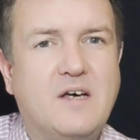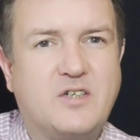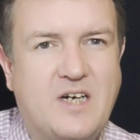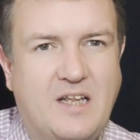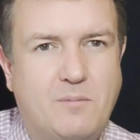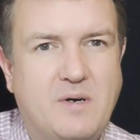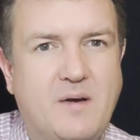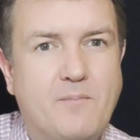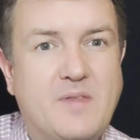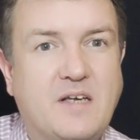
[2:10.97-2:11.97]

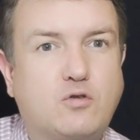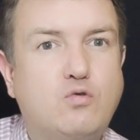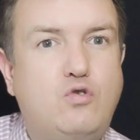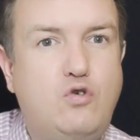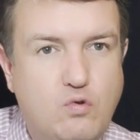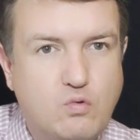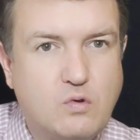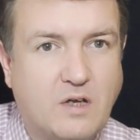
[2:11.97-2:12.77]
жалобы на судью,